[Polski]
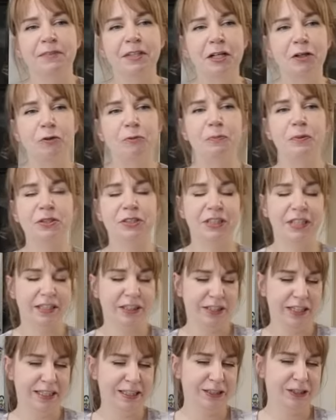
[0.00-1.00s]
Nie
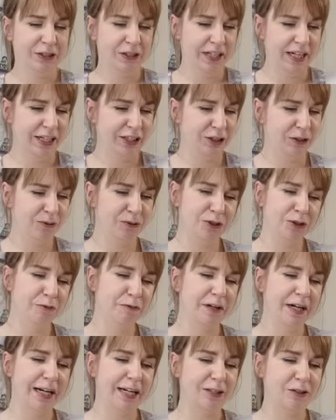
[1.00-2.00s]
lubicie często, jak się
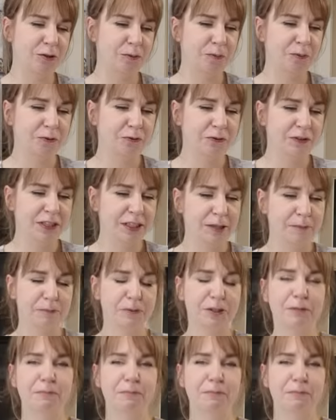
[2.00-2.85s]
używa ketchupu w tych